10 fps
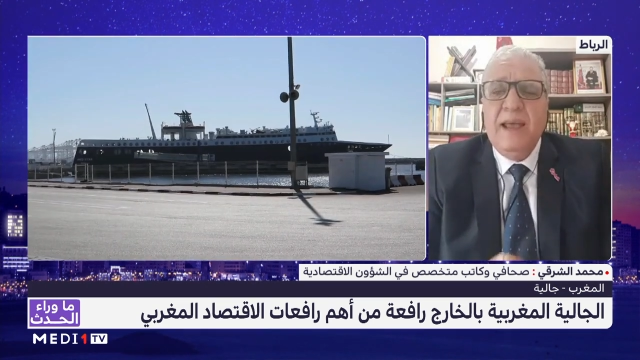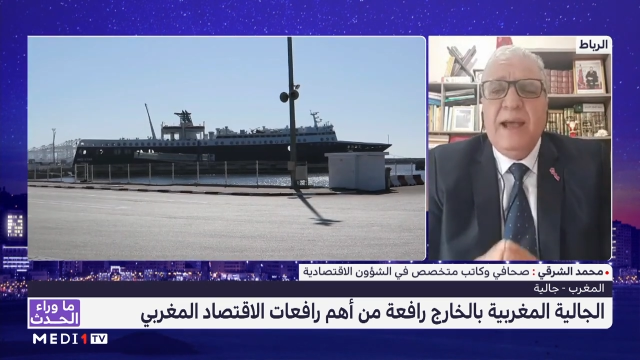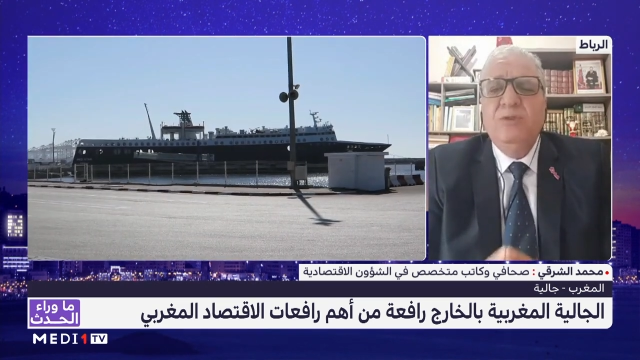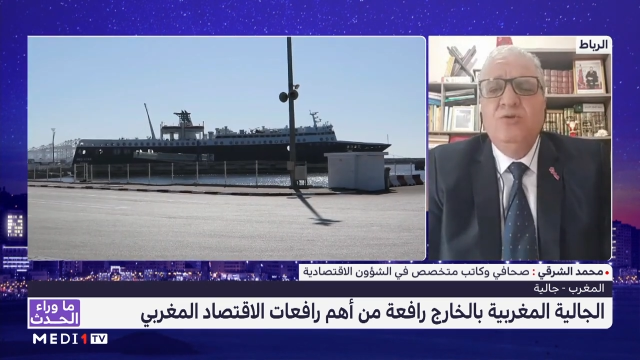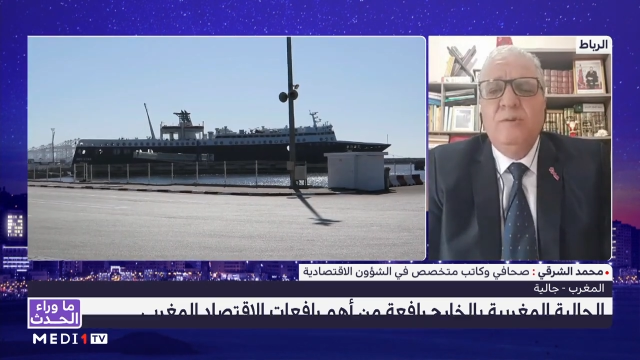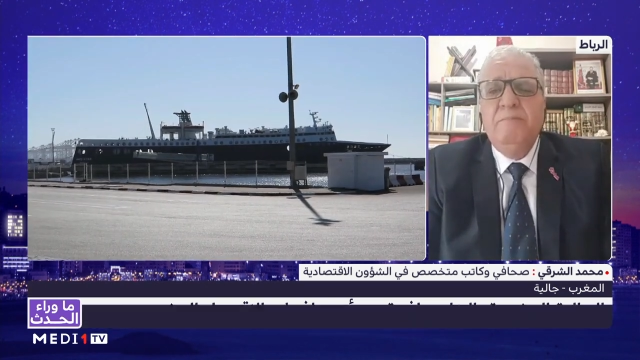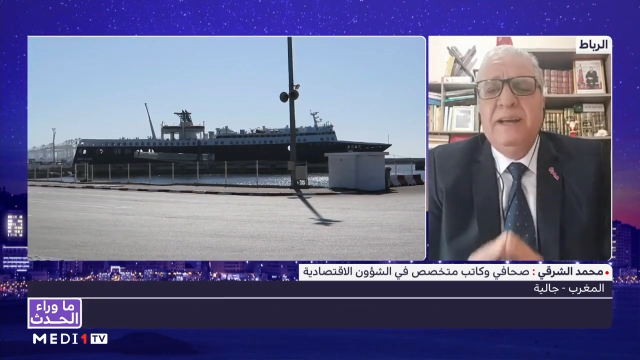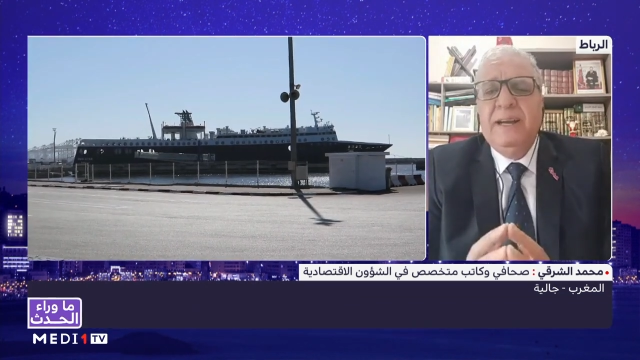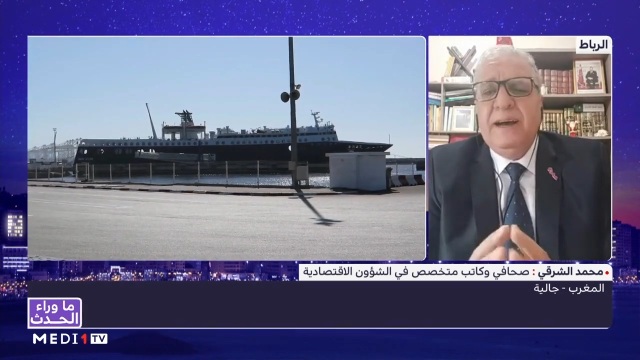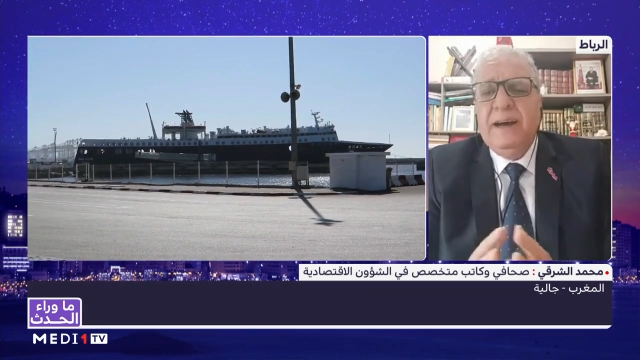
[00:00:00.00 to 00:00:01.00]
عندهم
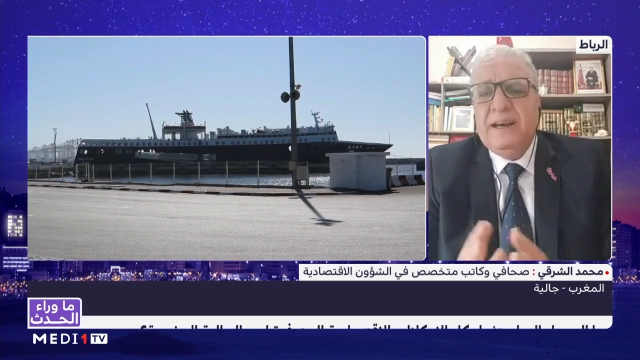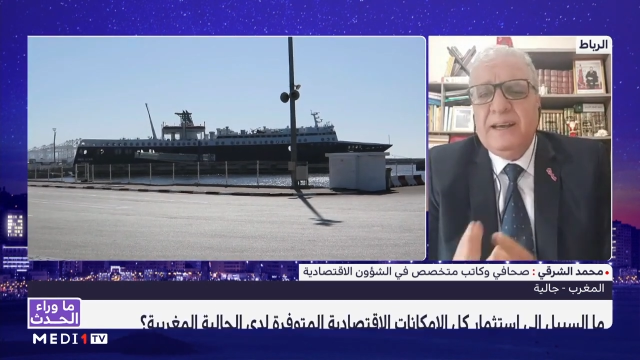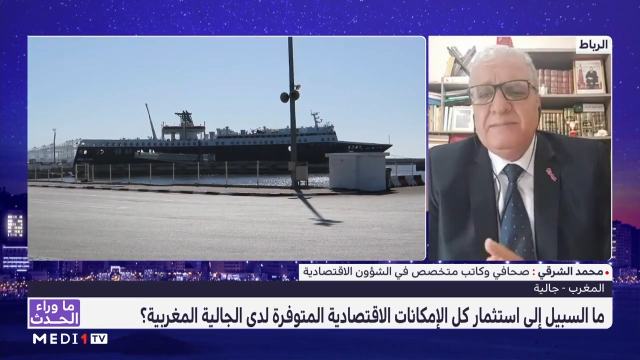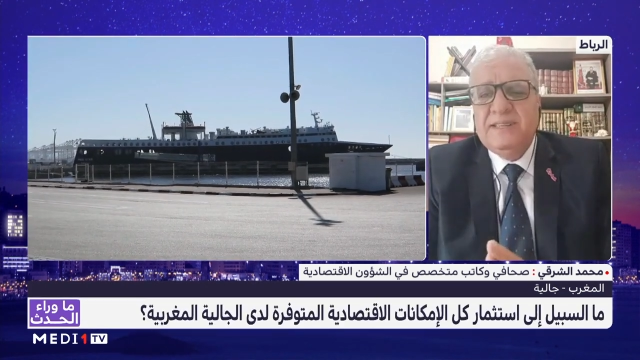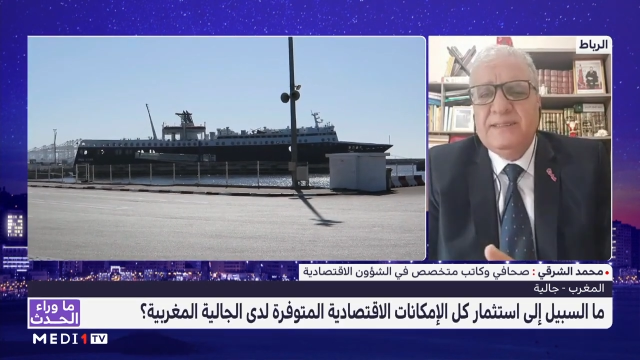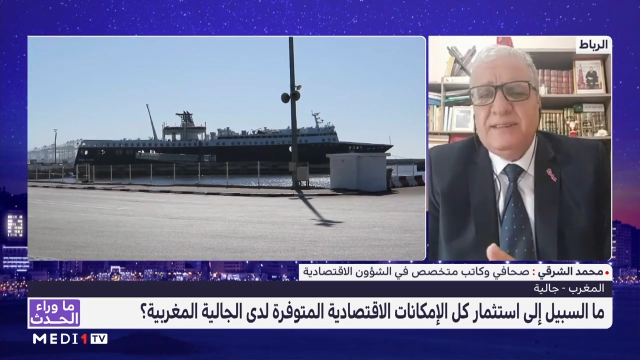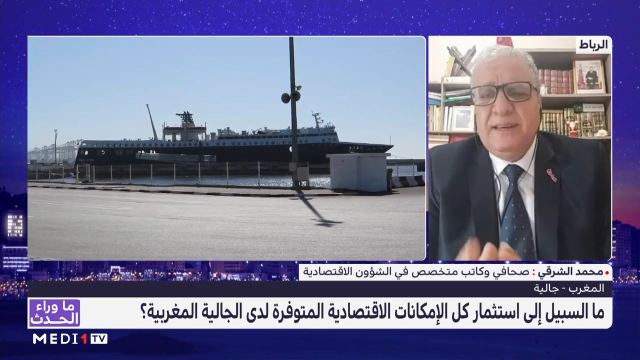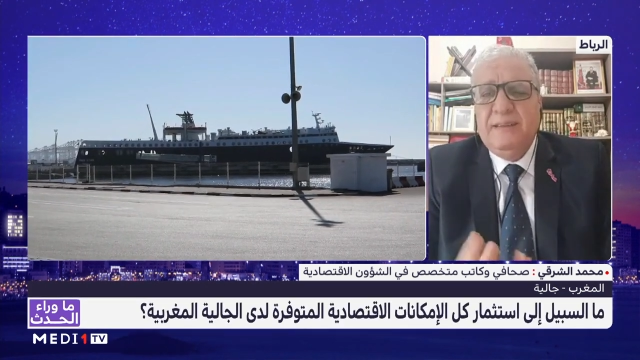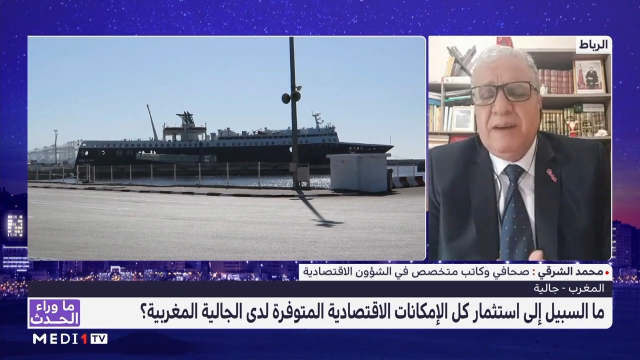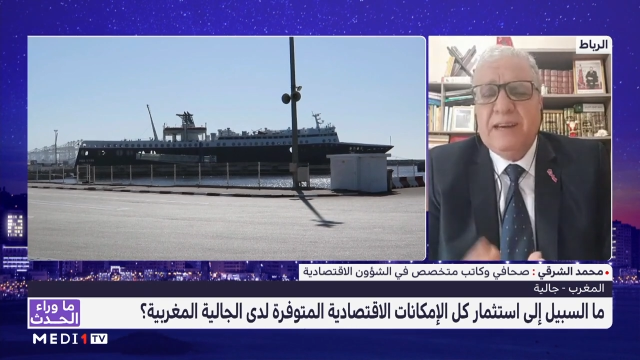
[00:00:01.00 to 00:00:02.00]
بين خمس
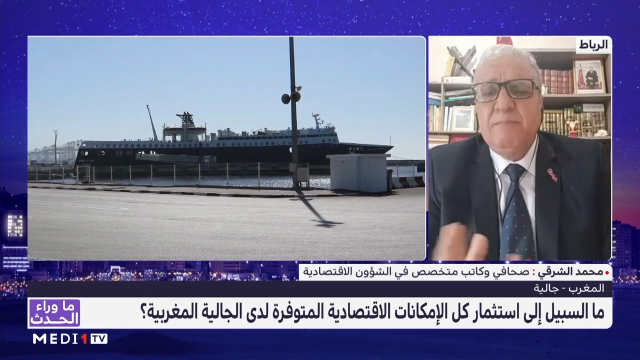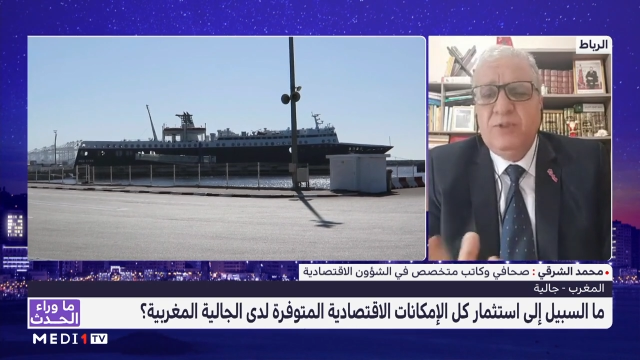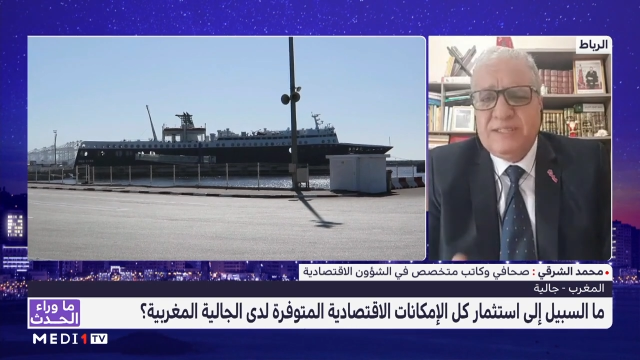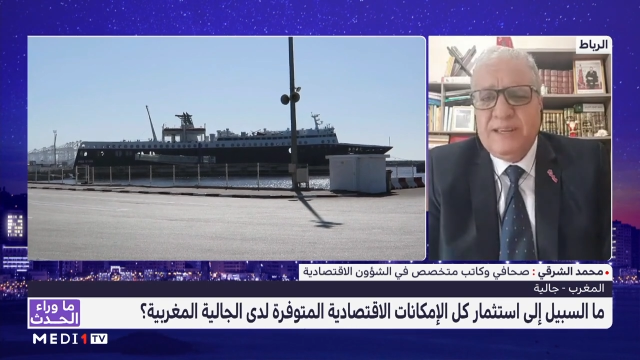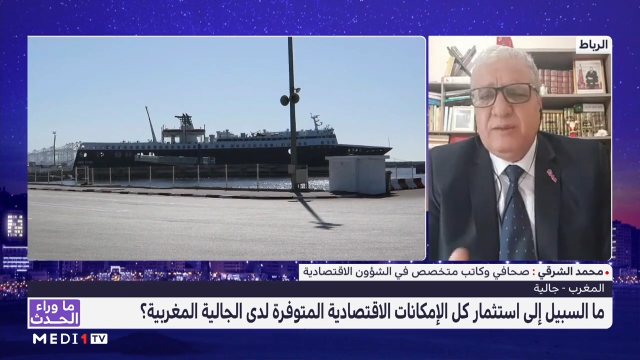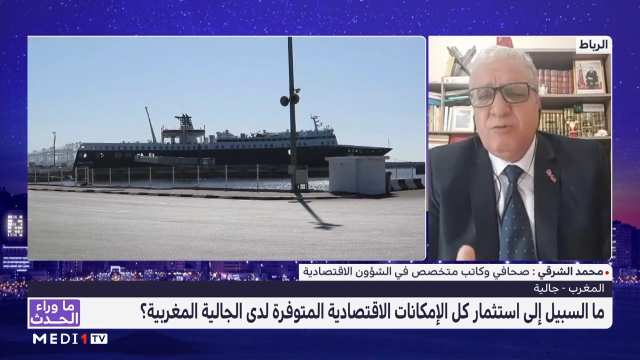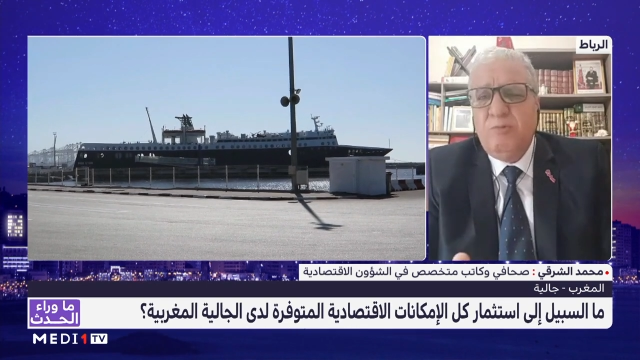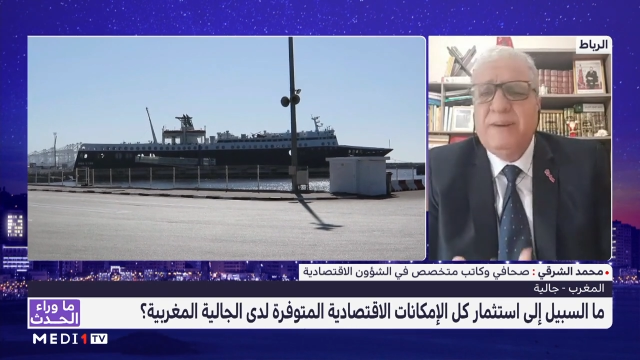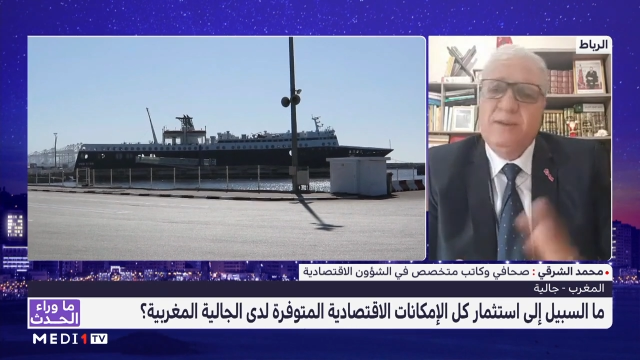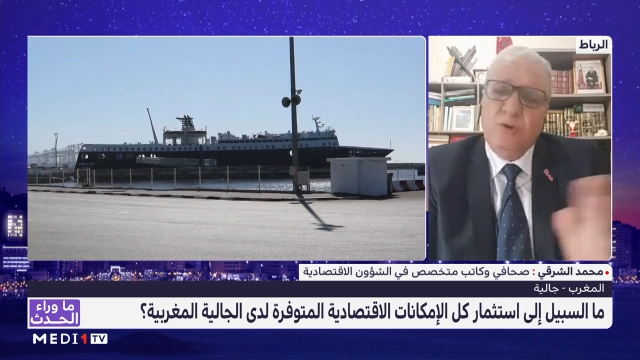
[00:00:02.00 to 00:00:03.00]
يعني باك بلس 5
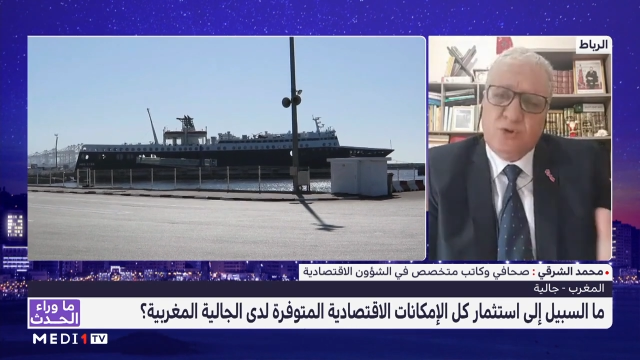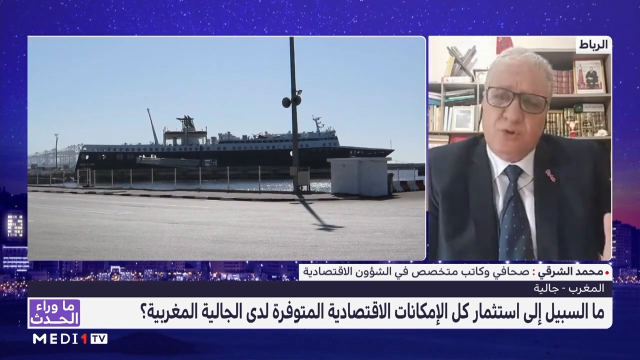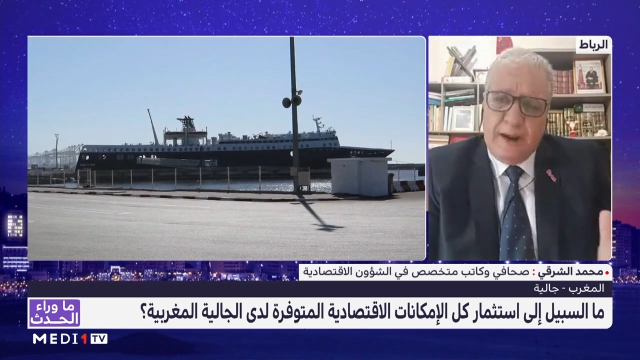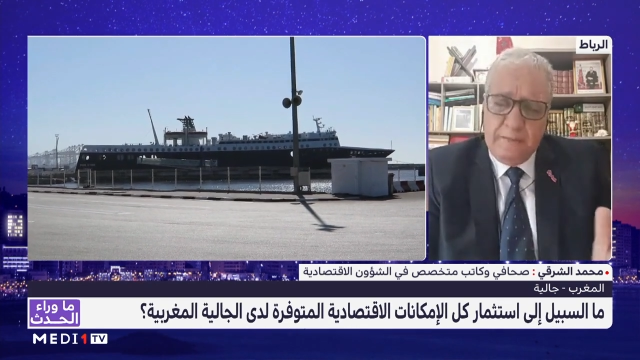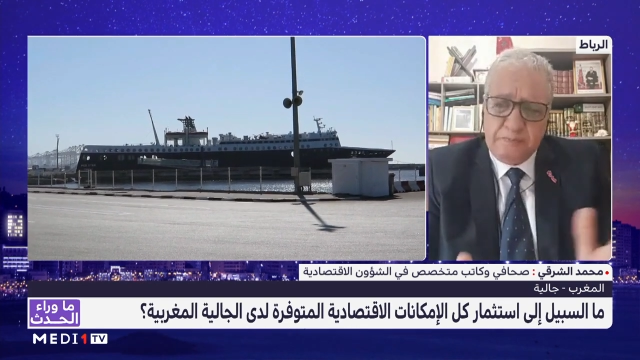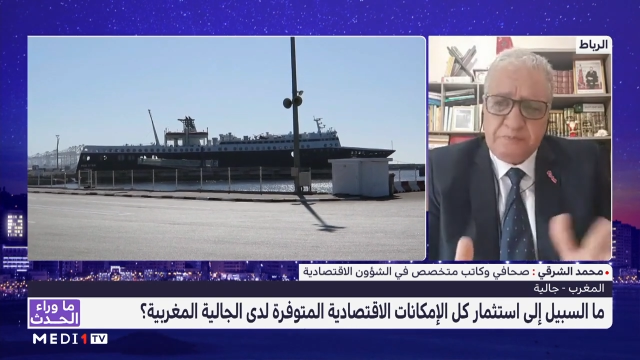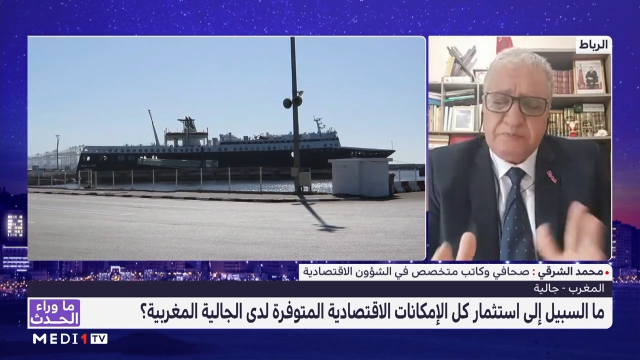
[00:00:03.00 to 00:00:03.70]
وبين دكتوراه